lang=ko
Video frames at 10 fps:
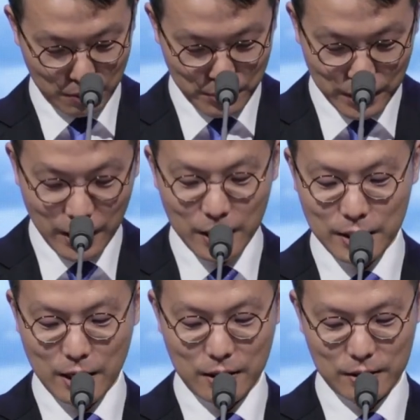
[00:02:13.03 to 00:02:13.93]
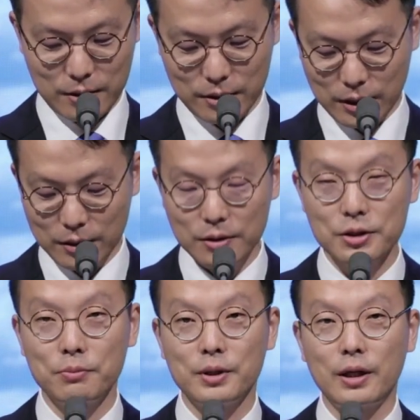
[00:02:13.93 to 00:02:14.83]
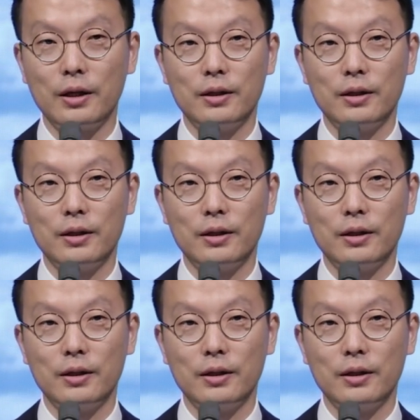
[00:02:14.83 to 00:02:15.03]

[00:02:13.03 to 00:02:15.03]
빗나가다라는 뜻입니다.